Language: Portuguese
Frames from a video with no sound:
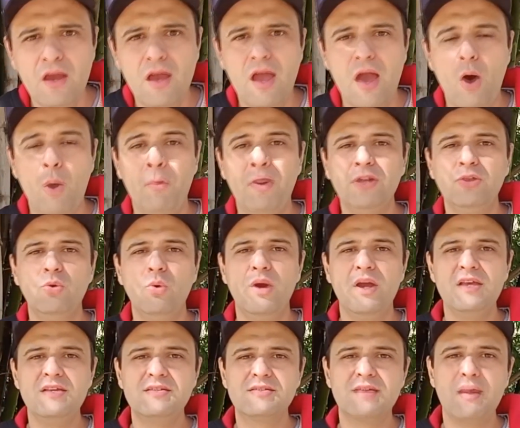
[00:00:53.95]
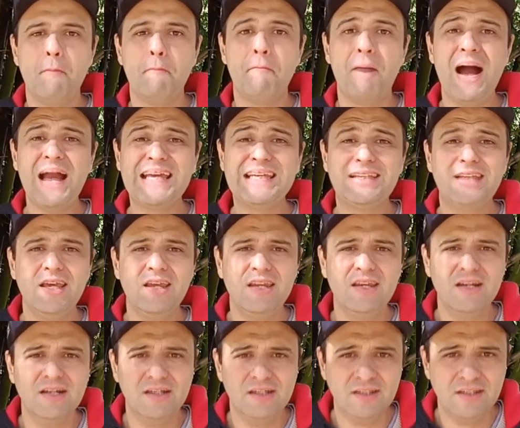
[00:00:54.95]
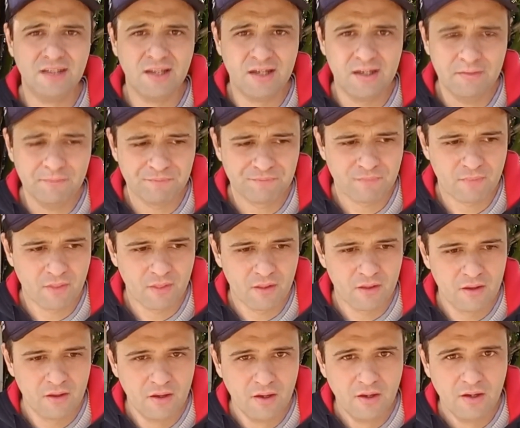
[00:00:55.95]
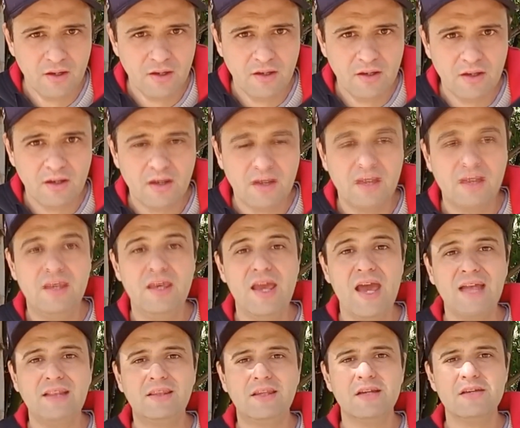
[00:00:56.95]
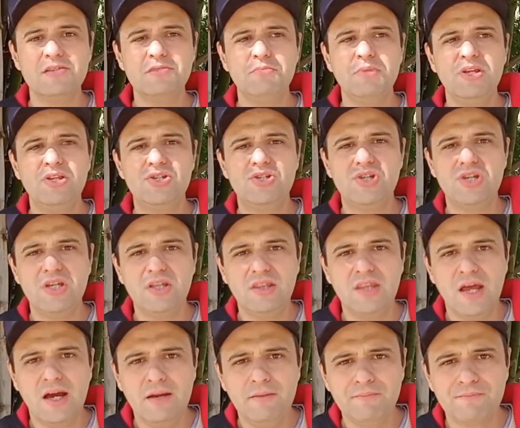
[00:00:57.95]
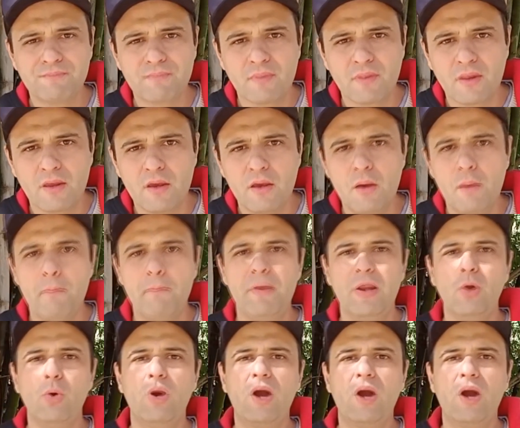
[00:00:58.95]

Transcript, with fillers: É uma doença bacteriana que é transmitida pelo